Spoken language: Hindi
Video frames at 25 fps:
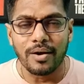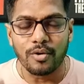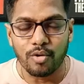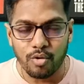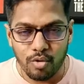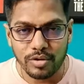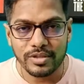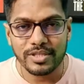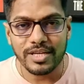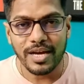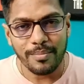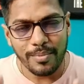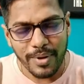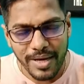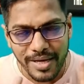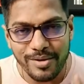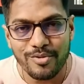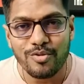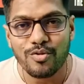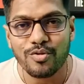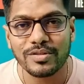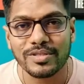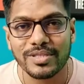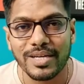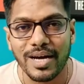रुक जा भाई
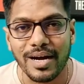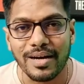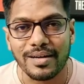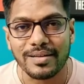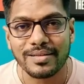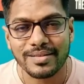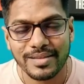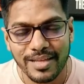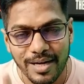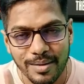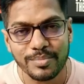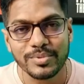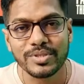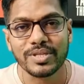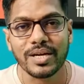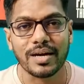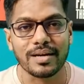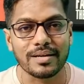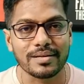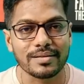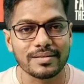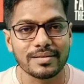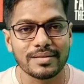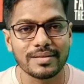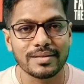रुक जा थम
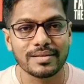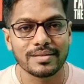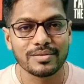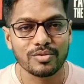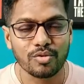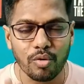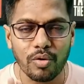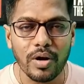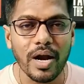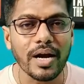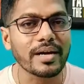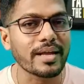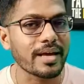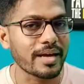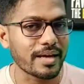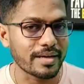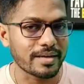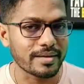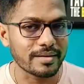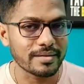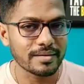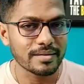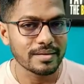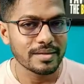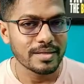जा थोड़ा
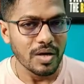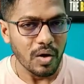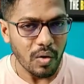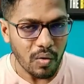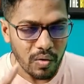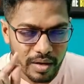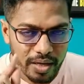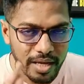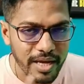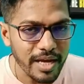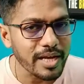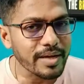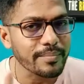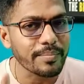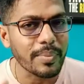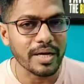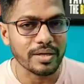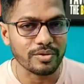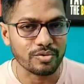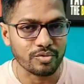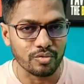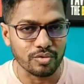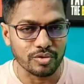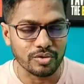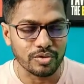ठहर और एक
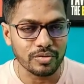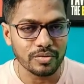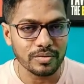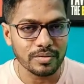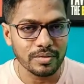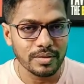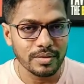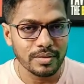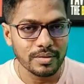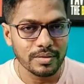बार सोचो